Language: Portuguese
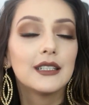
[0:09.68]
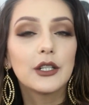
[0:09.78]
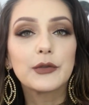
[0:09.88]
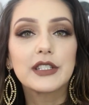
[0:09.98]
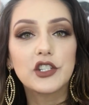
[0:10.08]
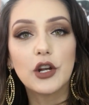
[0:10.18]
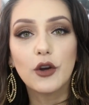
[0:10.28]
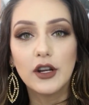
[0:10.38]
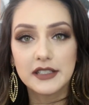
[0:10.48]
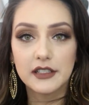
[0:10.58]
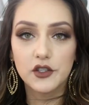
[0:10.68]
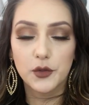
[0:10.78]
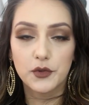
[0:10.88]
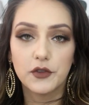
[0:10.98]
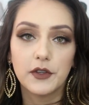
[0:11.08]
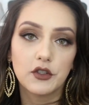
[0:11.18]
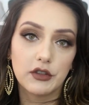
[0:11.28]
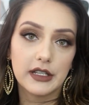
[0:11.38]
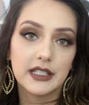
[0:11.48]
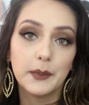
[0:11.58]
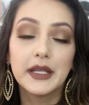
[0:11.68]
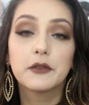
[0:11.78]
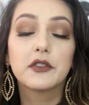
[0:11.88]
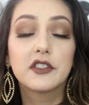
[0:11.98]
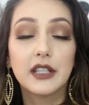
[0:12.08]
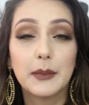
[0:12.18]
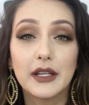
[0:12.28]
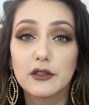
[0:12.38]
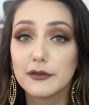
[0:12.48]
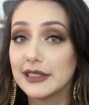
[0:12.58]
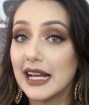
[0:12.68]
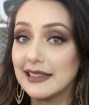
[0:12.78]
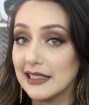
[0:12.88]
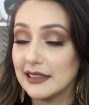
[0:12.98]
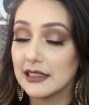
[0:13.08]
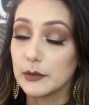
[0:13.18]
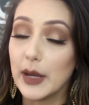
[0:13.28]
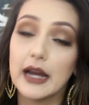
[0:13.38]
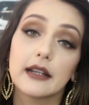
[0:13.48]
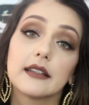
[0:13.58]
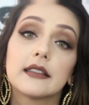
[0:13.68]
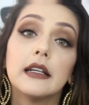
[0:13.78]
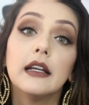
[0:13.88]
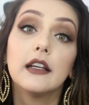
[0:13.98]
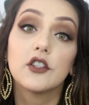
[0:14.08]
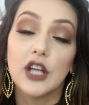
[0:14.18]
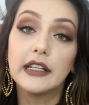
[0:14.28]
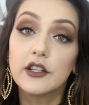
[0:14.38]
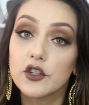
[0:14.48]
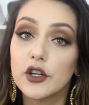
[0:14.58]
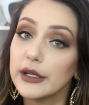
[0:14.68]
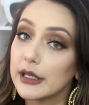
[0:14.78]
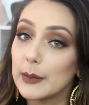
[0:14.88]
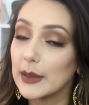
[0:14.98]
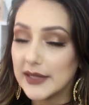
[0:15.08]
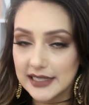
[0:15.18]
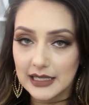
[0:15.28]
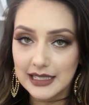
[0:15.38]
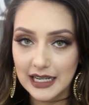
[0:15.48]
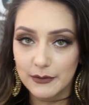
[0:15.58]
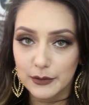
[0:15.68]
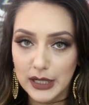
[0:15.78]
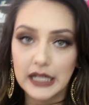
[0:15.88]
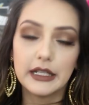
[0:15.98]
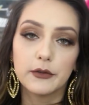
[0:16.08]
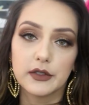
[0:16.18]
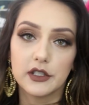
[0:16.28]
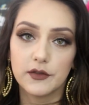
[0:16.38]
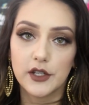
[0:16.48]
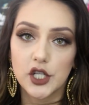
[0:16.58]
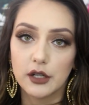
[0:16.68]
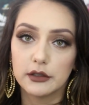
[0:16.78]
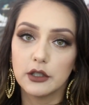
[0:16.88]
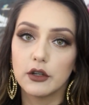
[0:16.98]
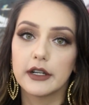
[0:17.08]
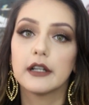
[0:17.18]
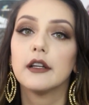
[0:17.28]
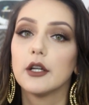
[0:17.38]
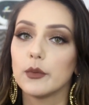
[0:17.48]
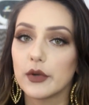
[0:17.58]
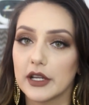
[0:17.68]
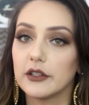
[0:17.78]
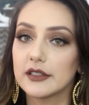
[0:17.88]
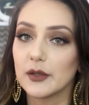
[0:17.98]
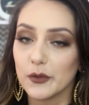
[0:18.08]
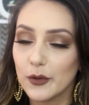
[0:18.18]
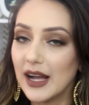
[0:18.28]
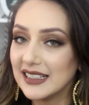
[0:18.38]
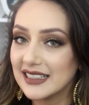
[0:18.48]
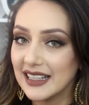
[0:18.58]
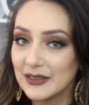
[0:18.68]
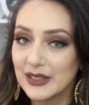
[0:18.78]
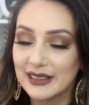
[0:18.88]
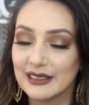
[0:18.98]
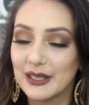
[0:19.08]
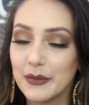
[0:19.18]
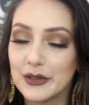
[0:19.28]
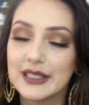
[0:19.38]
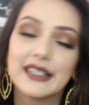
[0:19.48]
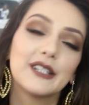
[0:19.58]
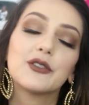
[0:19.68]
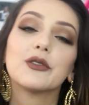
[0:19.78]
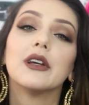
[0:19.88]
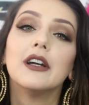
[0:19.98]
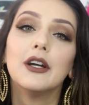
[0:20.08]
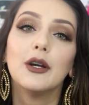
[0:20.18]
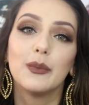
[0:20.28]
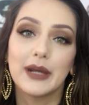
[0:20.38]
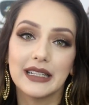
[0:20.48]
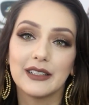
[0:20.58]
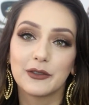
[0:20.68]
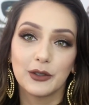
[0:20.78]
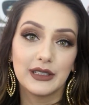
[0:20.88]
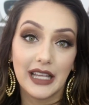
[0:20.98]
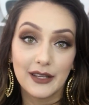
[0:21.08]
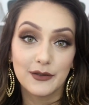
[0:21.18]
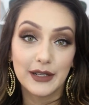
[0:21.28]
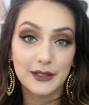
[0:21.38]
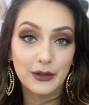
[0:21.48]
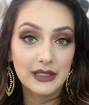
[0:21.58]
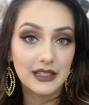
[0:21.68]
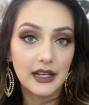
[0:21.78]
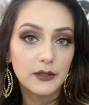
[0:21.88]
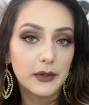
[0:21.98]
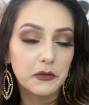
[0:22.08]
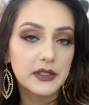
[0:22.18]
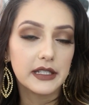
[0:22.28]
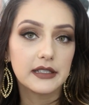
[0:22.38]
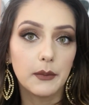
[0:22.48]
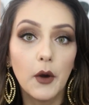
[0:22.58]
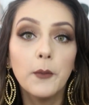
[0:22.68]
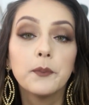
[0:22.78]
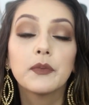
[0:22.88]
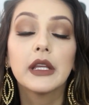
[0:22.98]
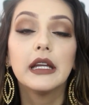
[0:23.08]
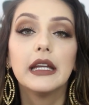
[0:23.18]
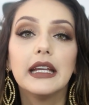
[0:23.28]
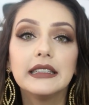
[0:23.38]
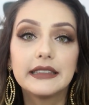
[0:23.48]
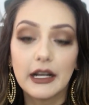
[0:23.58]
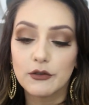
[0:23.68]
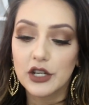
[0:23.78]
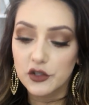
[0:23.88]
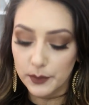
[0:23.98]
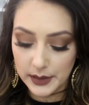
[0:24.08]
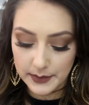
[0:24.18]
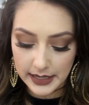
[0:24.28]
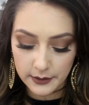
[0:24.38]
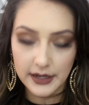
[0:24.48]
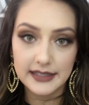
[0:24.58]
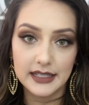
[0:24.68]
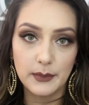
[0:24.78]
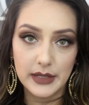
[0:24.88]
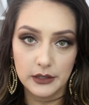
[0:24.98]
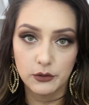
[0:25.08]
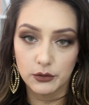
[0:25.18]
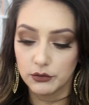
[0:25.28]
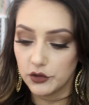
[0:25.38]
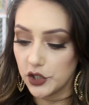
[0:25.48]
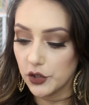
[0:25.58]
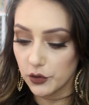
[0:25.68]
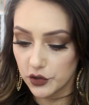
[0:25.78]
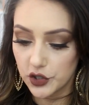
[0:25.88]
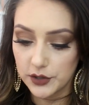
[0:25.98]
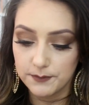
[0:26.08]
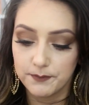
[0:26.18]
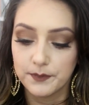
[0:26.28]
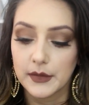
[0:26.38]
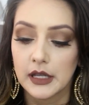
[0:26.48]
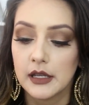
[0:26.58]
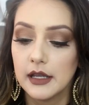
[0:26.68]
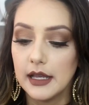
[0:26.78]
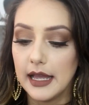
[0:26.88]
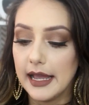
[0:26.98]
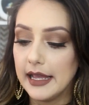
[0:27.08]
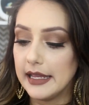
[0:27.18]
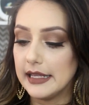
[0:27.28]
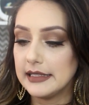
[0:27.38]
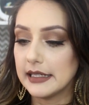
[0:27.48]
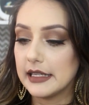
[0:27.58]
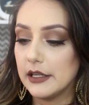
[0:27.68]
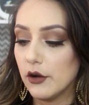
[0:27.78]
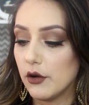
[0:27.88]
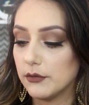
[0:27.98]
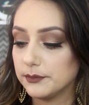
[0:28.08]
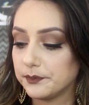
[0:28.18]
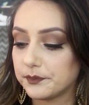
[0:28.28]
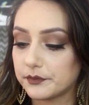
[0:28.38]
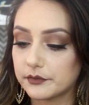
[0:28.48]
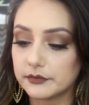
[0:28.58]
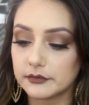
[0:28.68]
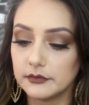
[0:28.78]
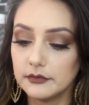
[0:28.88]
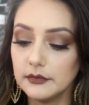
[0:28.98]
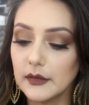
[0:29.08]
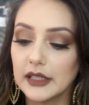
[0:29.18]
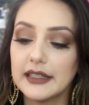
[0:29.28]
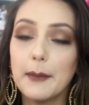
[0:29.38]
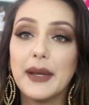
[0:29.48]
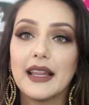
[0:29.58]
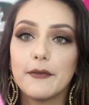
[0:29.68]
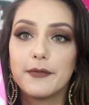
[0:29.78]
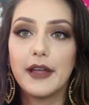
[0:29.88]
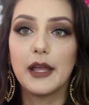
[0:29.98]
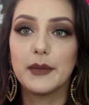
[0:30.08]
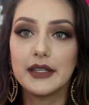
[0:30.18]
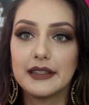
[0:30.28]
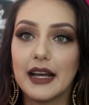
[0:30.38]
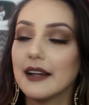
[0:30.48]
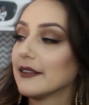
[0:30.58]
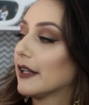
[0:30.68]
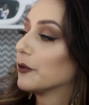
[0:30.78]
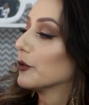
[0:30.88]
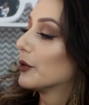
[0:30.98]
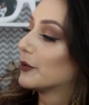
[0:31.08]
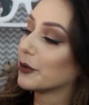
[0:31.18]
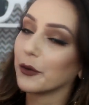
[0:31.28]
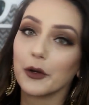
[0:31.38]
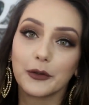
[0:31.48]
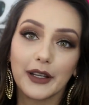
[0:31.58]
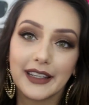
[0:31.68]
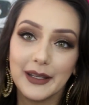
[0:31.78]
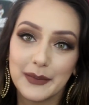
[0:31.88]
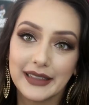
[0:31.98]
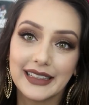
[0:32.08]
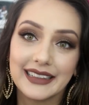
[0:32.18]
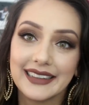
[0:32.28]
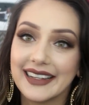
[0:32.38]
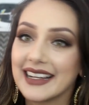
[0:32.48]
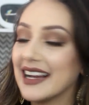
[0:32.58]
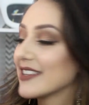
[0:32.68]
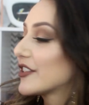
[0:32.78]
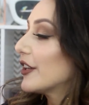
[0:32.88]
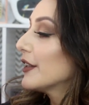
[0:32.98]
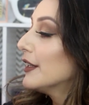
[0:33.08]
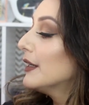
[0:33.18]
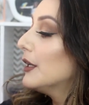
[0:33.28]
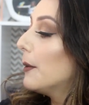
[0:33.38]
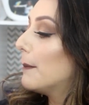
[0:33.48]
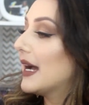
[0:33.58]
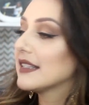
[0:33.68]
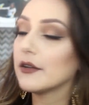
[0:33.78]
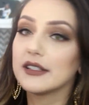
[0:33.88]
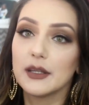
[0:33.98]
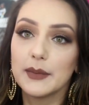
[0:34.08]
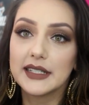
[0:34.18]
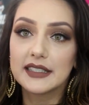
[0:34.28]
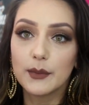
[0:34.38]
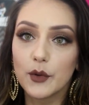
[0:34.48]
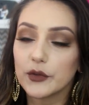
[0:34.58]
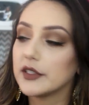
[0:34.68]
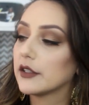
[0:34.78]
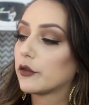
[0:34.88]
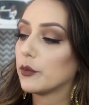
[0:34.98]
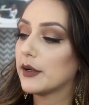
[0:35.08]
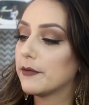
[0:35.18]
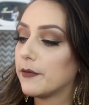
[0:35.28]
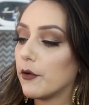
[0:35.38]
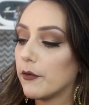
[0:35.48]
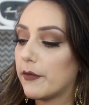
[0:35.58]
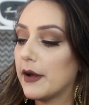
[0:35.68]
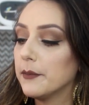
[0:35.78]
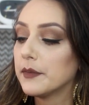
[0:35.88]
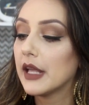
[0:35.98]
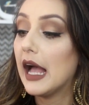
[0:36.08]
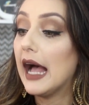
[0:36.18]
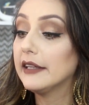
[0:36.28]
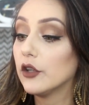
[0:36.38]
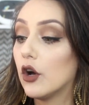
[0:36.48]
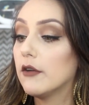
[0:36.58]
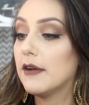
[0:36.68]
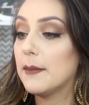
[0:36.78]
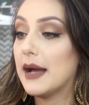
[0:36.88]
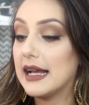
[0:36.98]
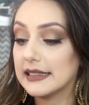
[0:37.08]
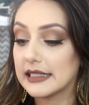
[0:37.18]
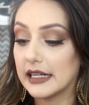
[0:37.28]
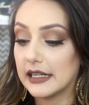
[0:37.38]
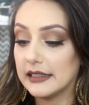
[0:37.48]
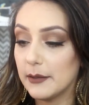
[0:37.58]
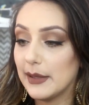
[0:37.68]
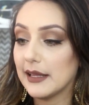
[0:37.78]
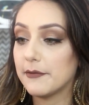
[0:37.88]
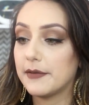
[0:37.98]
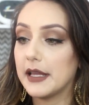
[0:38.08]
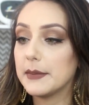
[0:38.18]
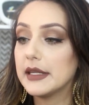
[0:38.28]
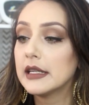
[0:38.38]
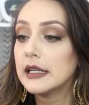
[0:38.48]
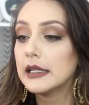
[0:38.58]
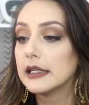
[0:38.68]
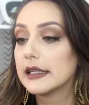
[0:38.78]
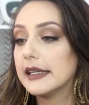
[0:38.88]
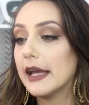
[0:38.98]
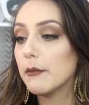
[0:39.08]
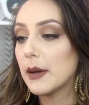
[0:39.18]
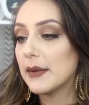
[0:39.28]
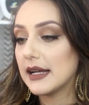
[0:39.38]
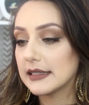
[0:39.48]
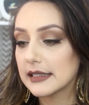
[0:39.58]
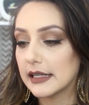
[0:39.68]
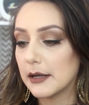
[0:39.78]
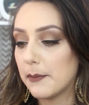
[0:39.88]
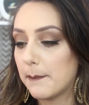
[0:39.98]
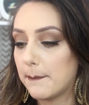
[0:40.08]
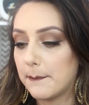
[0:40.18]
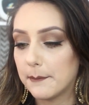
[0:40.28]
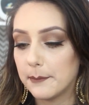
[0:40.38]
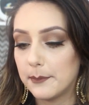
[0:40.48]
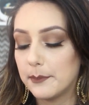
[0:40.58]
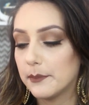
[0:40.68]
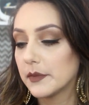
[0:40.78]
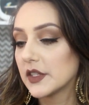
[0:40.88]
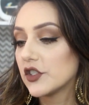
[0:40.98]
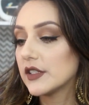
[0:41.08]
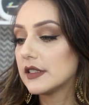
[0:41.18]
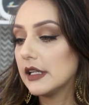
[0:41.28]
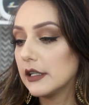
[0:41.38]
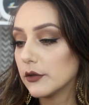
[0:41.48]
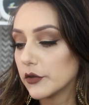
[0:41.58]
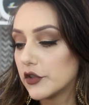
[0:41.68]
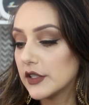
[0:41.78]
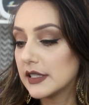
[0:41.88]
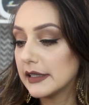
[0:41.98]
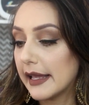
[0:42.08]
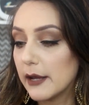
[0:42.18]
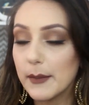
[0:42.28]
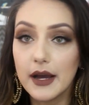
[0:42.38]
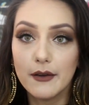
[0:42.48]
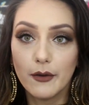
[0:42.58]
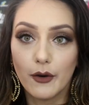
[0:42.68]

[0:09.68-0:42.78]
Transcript: Então se você já gosta desse tipo de vídeo de recebidos, saber as novidades aí das marcas, já deixa o joinha aqui para mim, se inscreve no canal se você estiver chegando agora, porque nós estamos quase lá nos 70 mil inscritos para ter sorteios, várias coisas legais para vocês, tá bom? Então, gente, o primeiro recebido de hoje é esse aqui, ó, da Bela Femme, tá? Tá tudo torto aqui, porque tá dentro da caixa. Mas eu recebi nessa bolsinha super fofa a nova máscara da Bela Femme, que é uma máscara de cílios de cinema.